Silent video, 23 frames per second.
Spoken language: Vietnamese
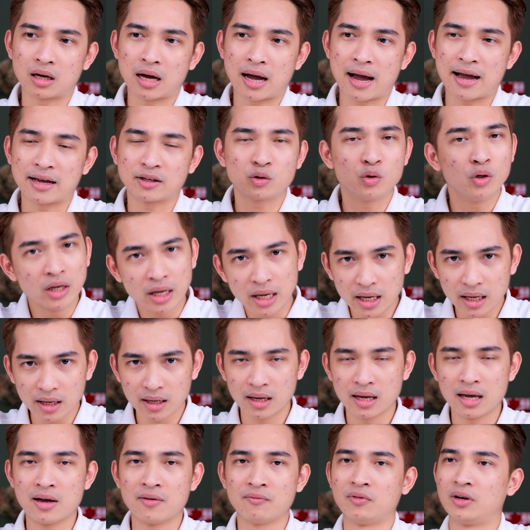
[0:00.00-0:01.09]
cái suy nghĩ
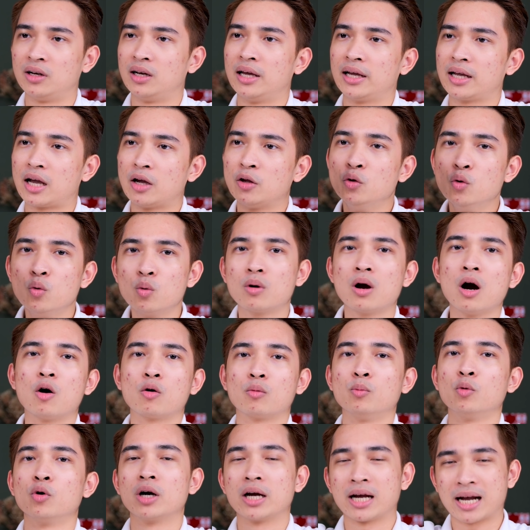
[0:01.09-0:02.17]
và lấy cái nhu cầu của
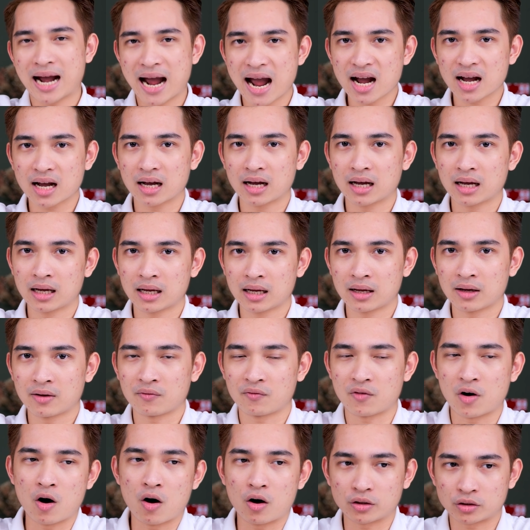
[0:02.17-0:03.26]
một người khác
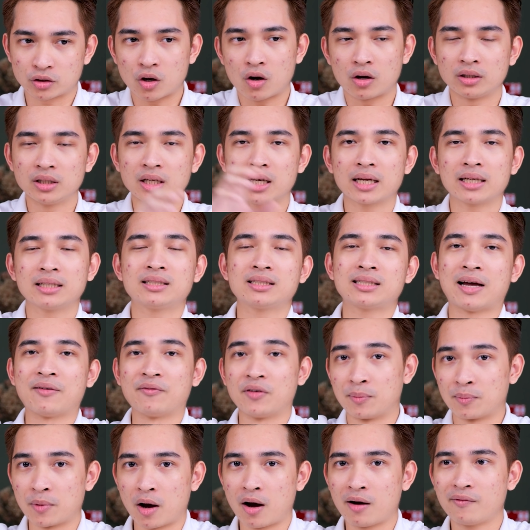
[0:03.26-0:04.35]
và họ chọn những cái sản
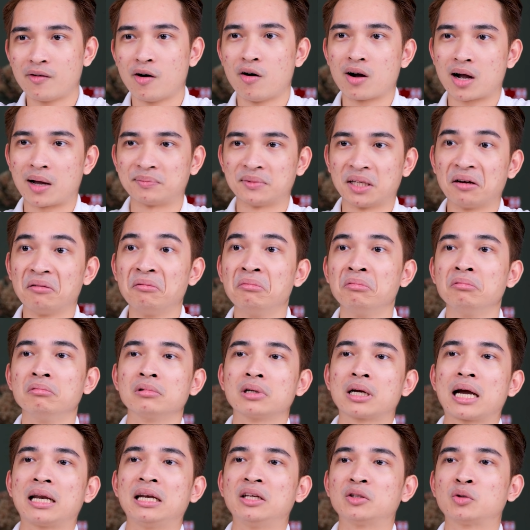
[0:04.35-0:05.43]
phẩm đó và họ cảm thấy um
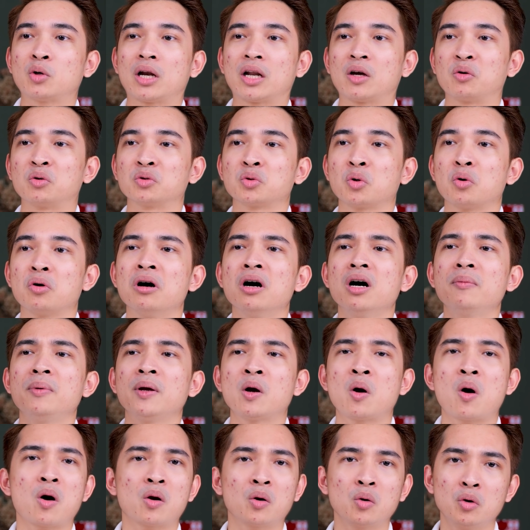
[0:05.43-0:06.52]
cái điện thoại này của tôi hơi bị
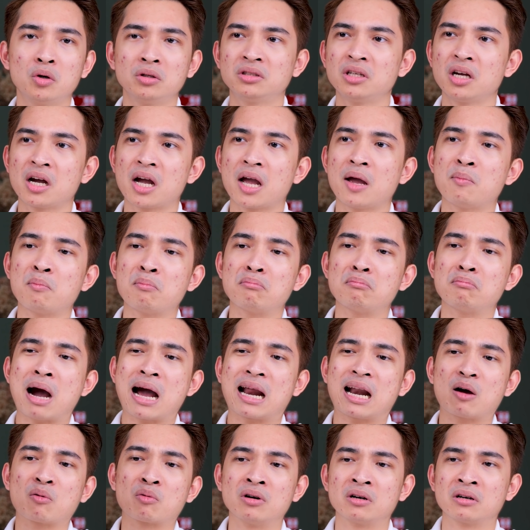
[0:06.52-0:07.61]
ngon luôn chơi game bá
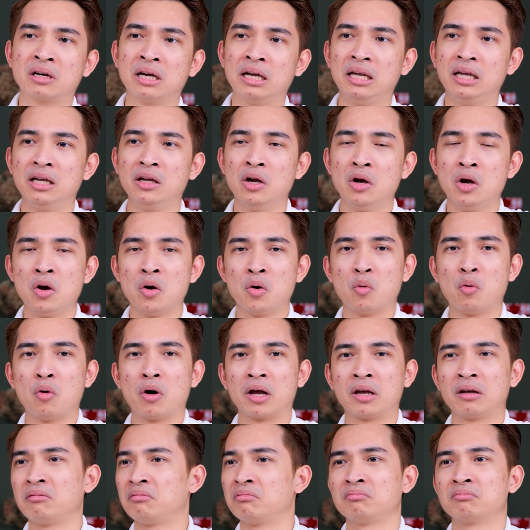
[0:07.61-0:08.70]
đạo cực kỳ
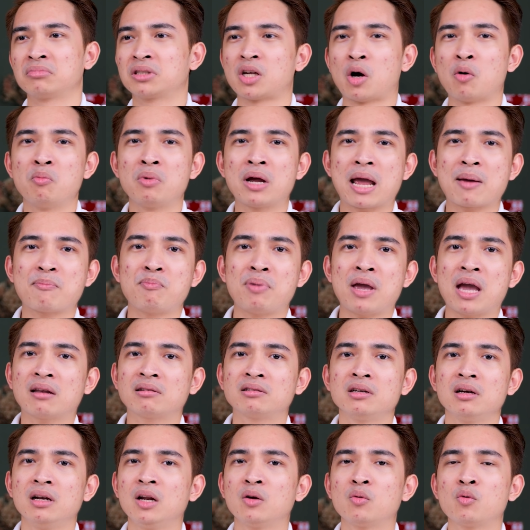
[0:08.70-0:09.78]
ui 60 fps
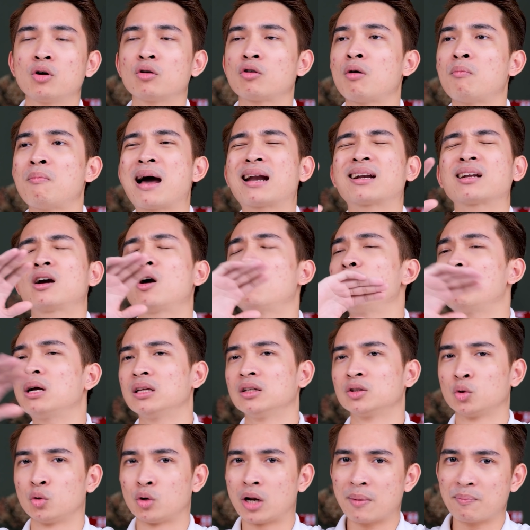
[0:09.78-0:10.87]
chơi lên quân combat không bao giờ
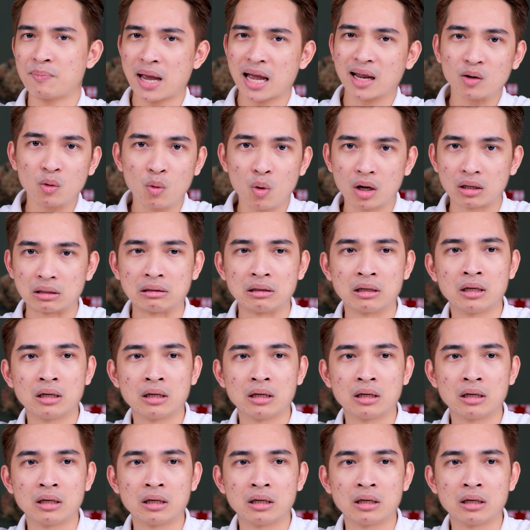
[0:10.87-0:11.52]
tụt fps luôn